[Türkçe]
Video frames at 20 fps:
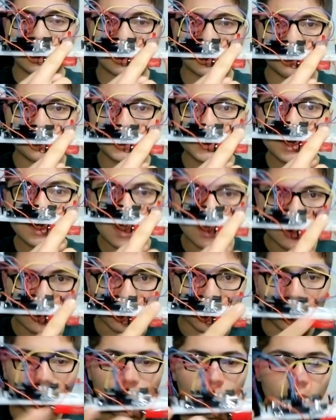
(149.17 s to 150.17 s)
ledimizi
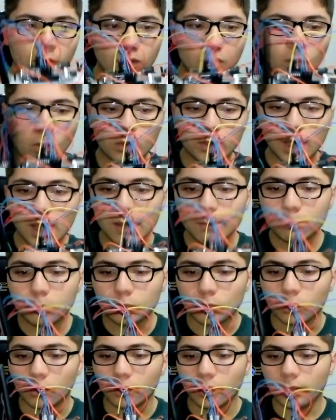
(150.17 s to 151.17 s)
yakıyor. Olay
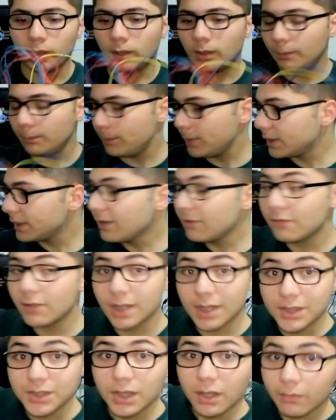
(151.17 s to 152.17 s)
bu. E, bir de
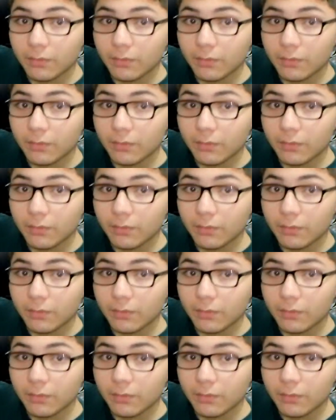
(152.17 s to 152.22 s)
verici